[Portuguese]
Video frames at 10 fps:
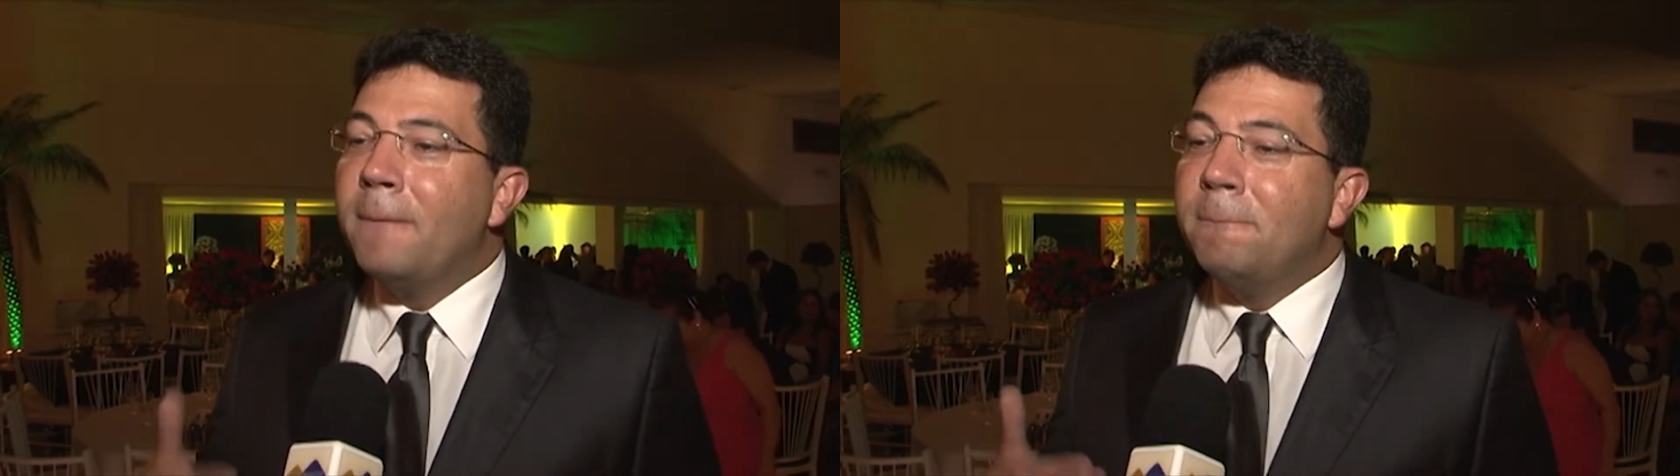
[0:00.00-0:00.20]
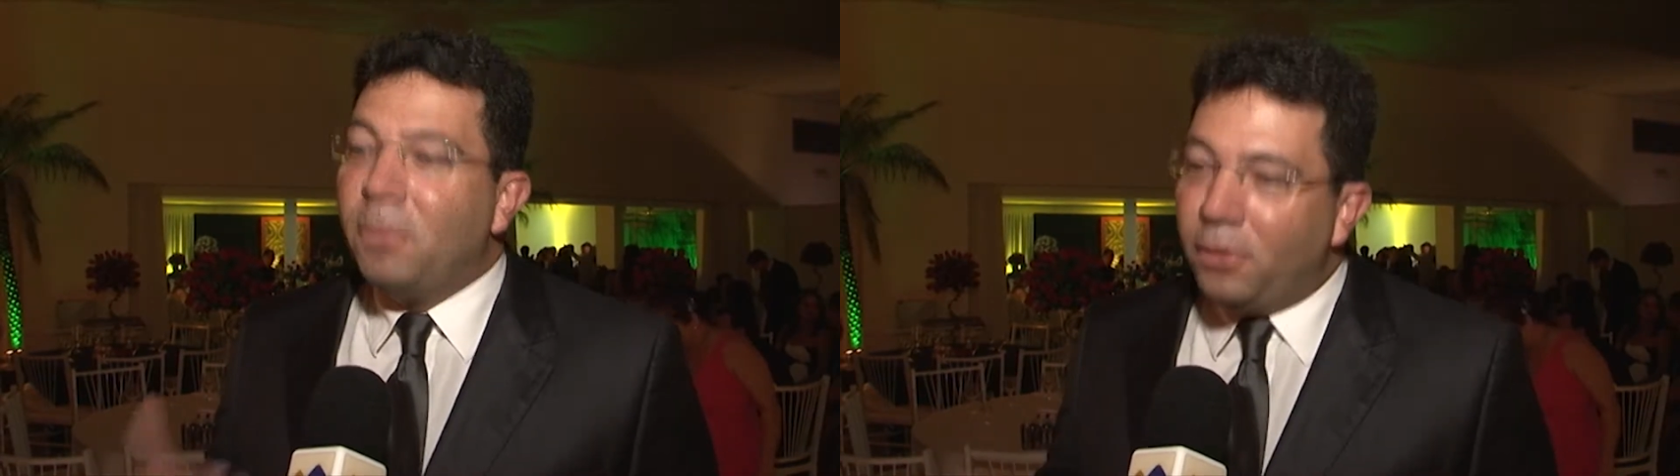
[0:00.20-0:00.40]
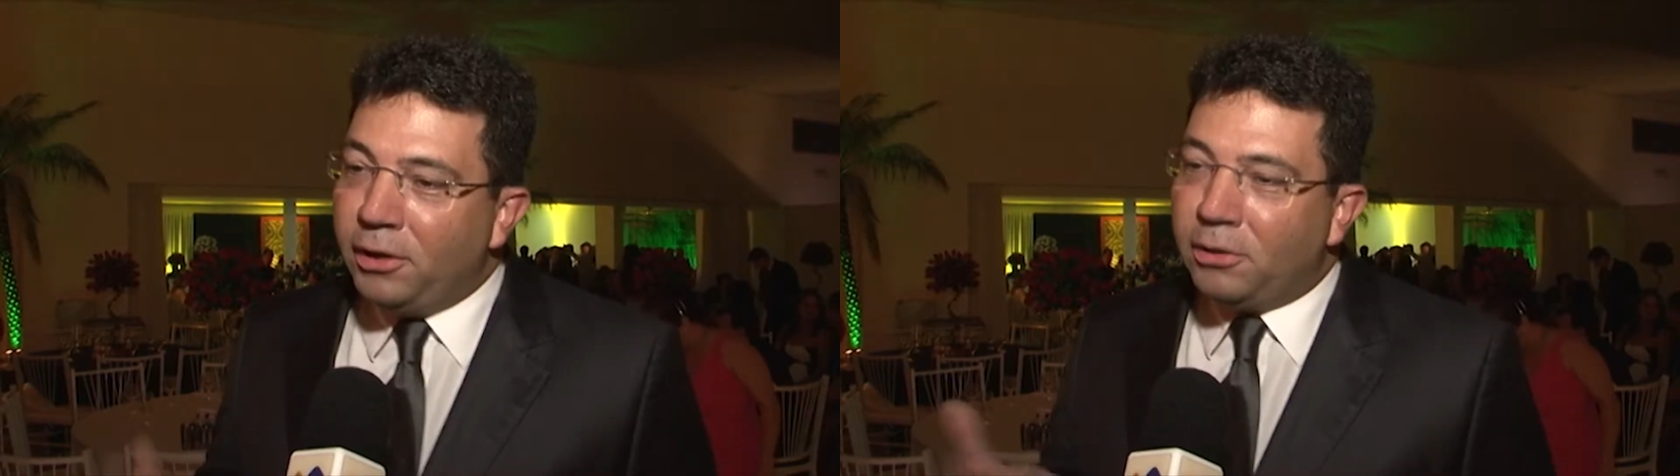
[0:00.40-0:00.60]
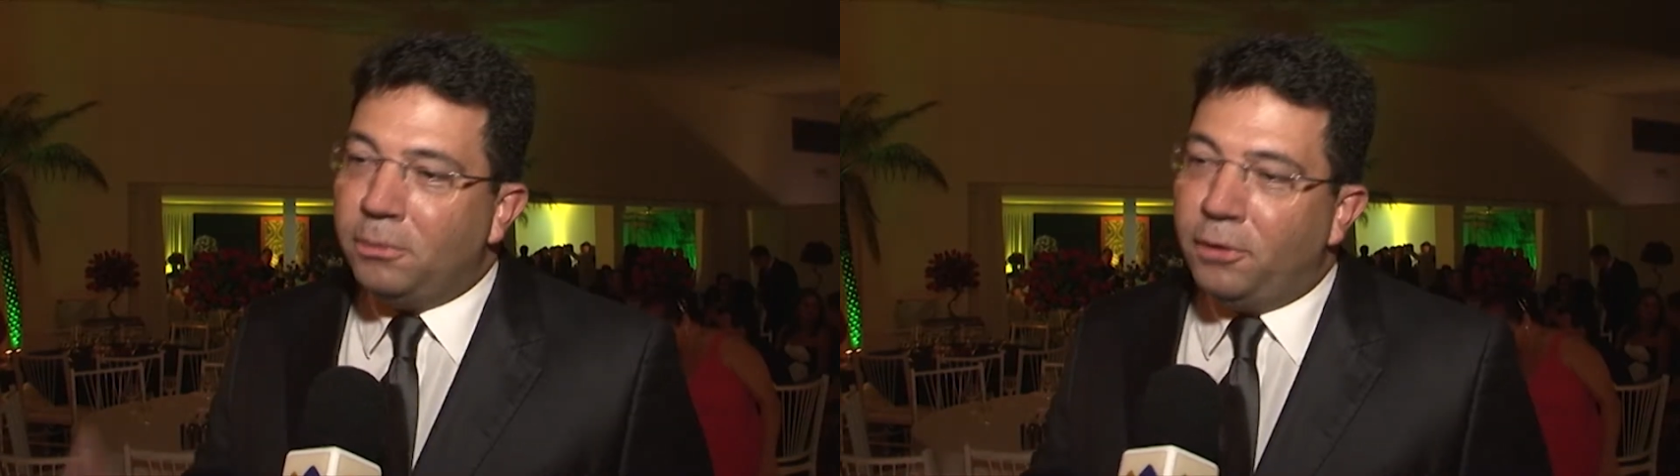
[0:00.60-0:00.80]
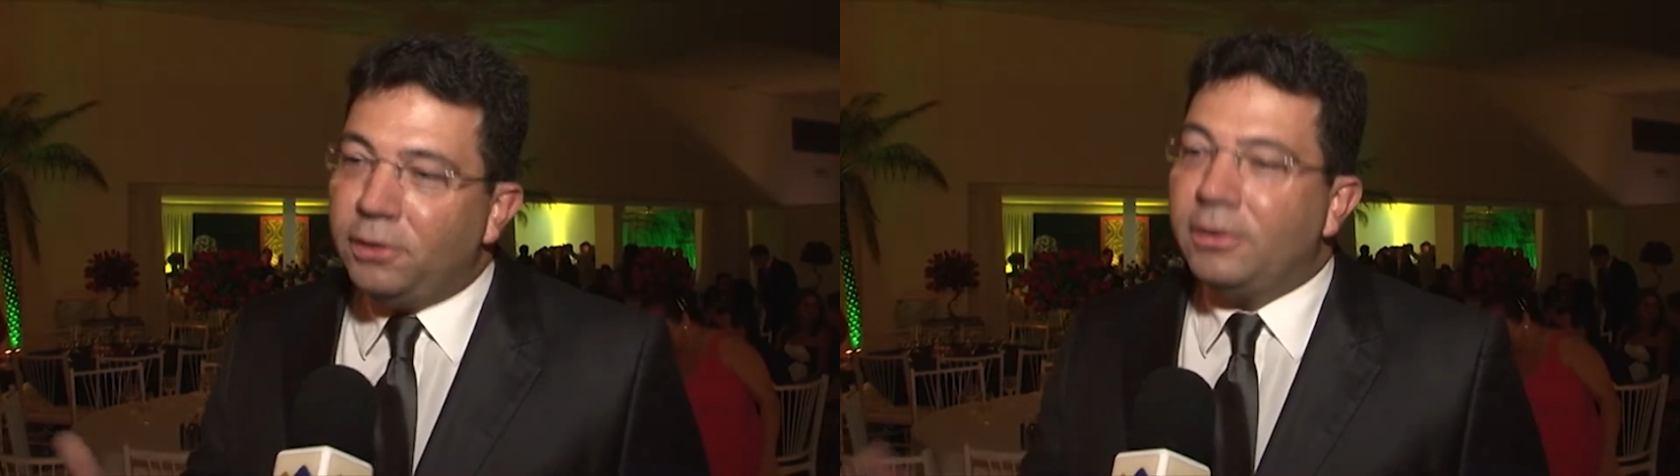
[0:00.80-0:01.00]
muito,
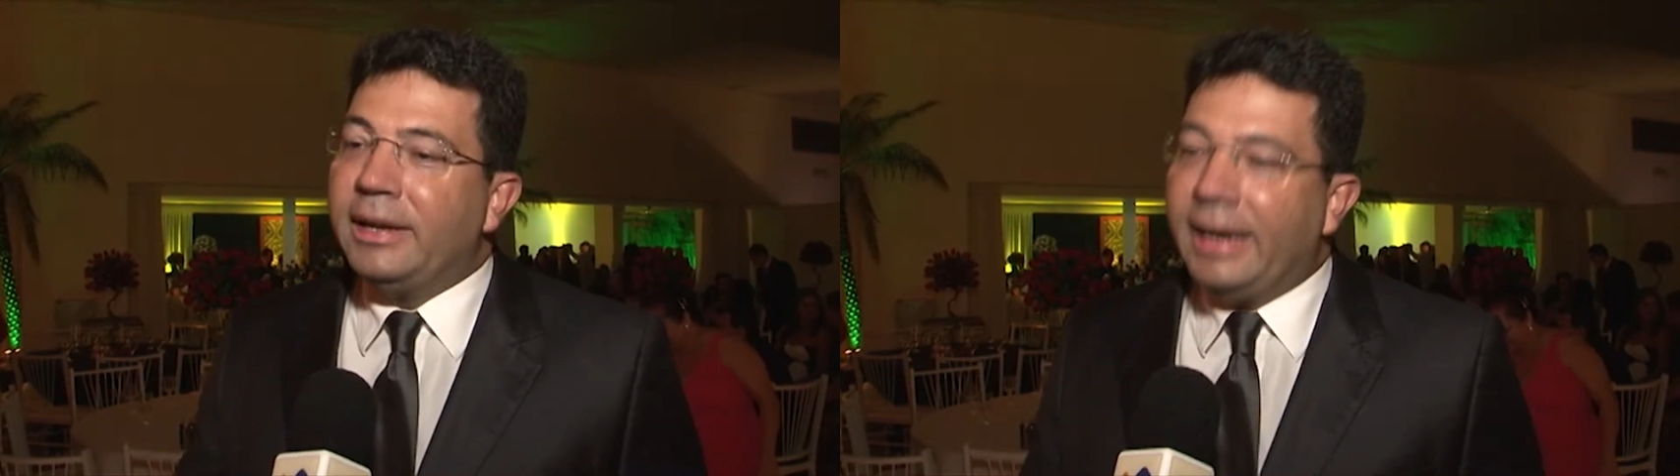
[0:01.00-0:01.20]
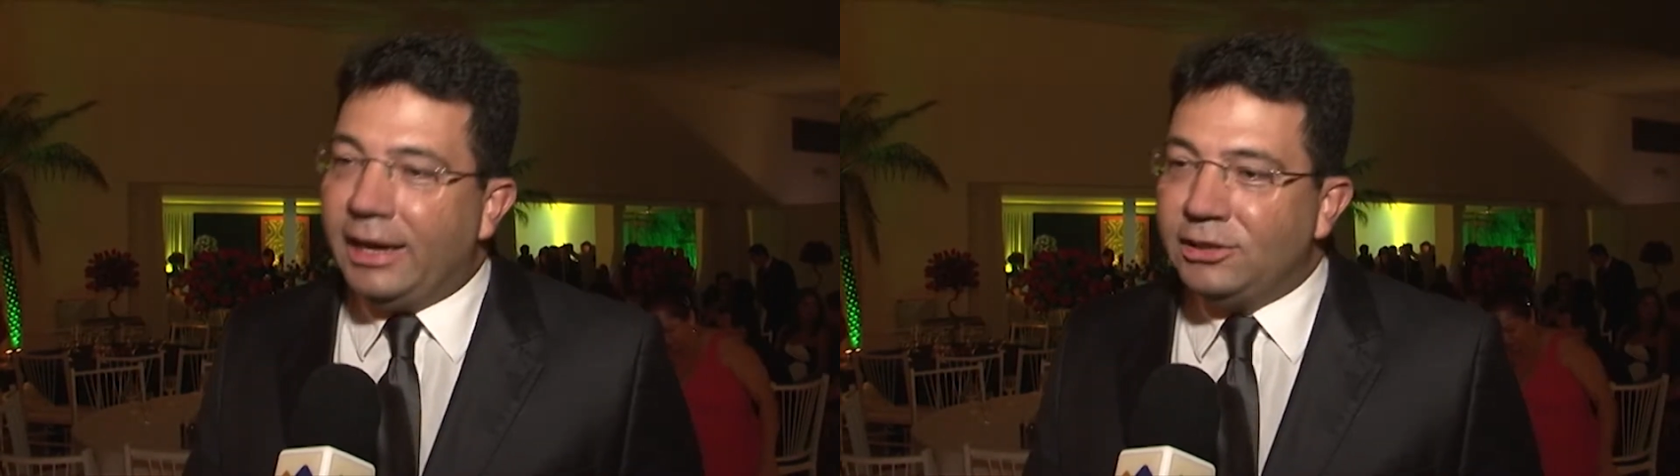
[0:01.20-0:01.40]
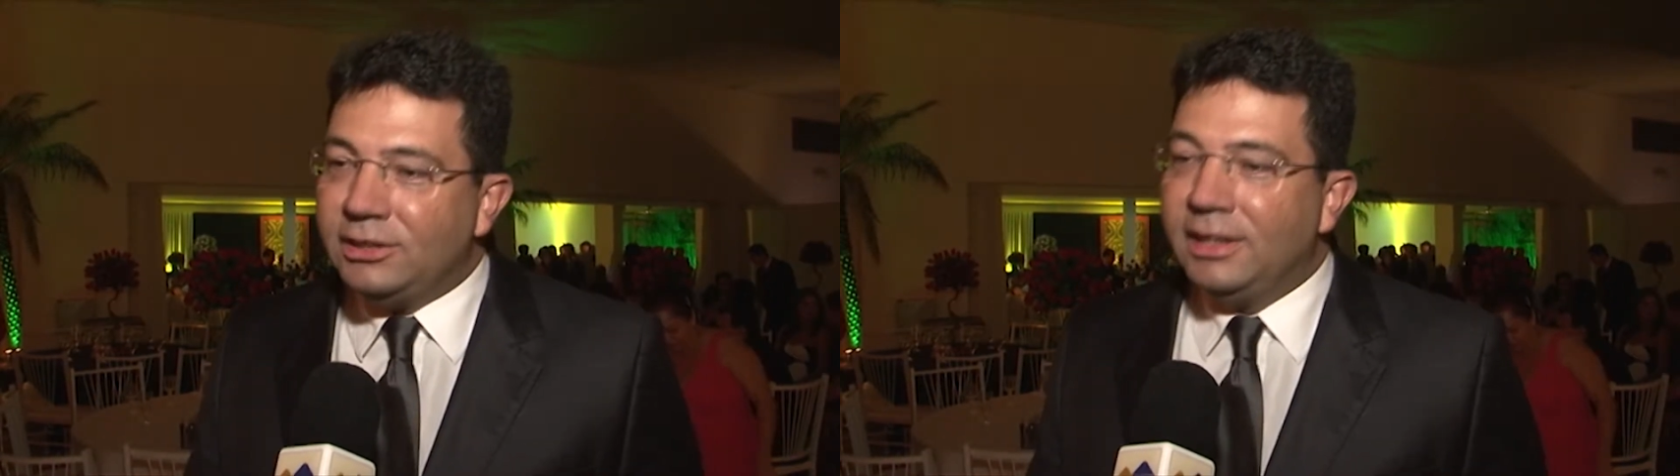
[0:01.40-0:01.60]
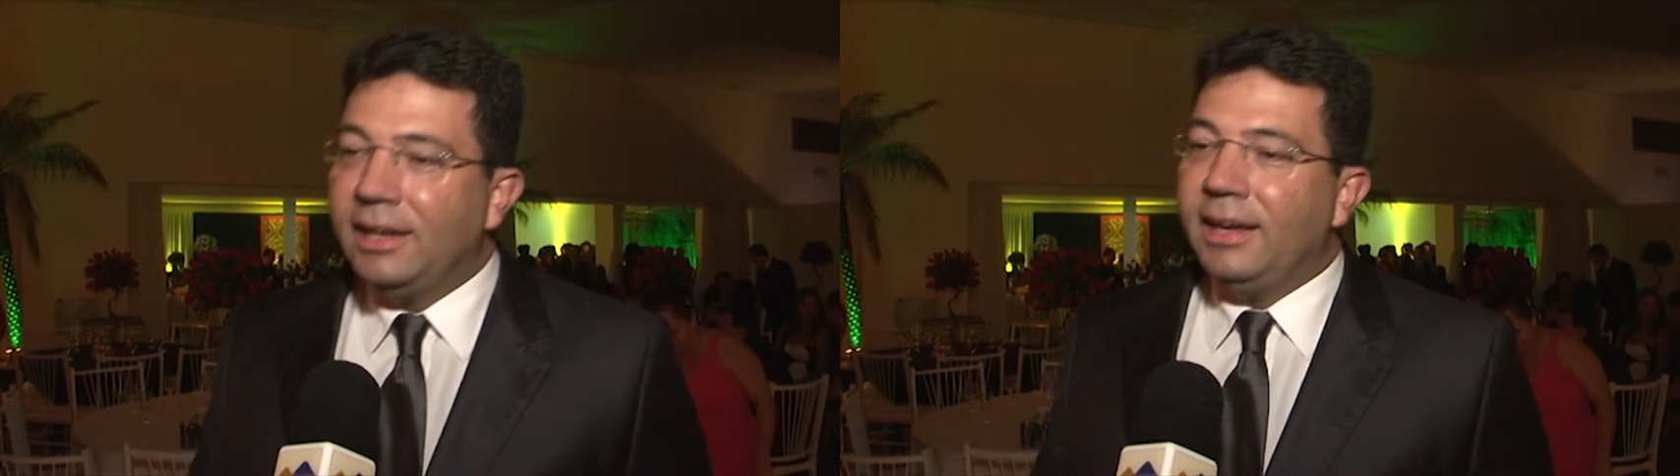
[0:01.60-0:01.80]
muito grande